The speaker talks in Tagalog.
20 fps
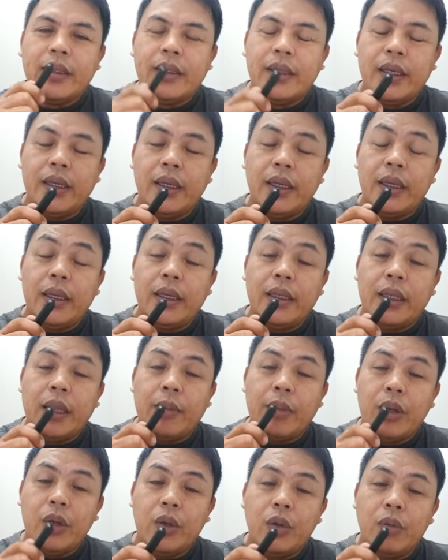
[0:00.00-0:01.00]
The
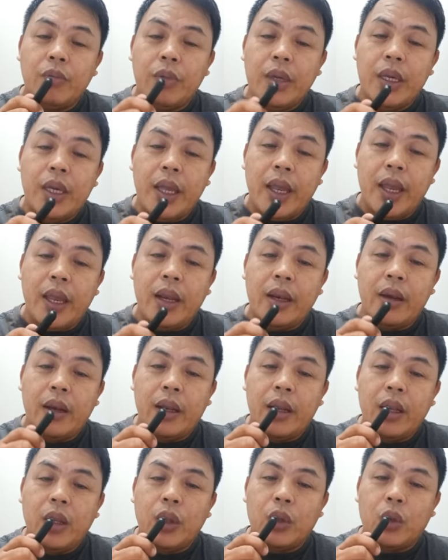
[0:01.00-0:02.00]
WBN
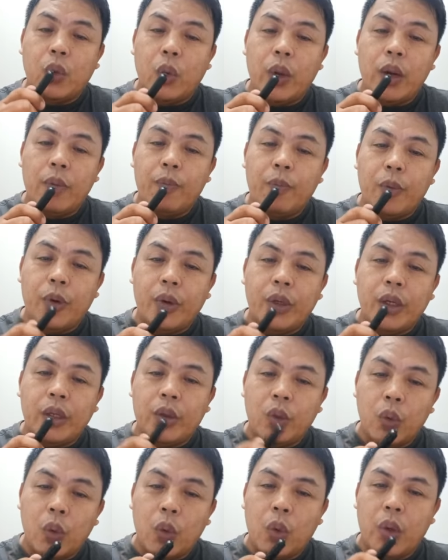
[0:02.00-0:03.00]

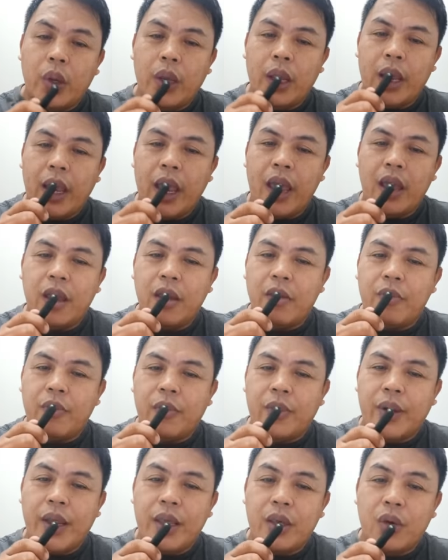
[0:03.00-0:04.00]
1242 AM
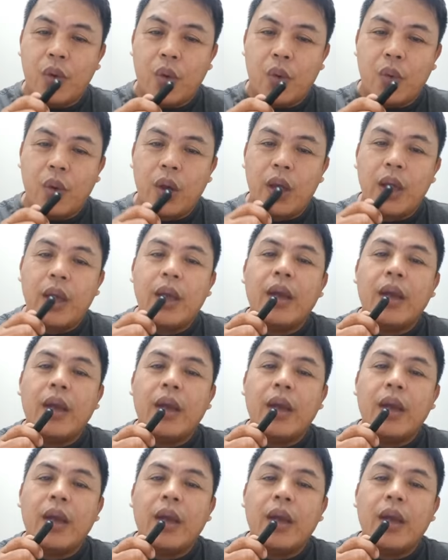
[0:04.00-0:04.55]
Radio.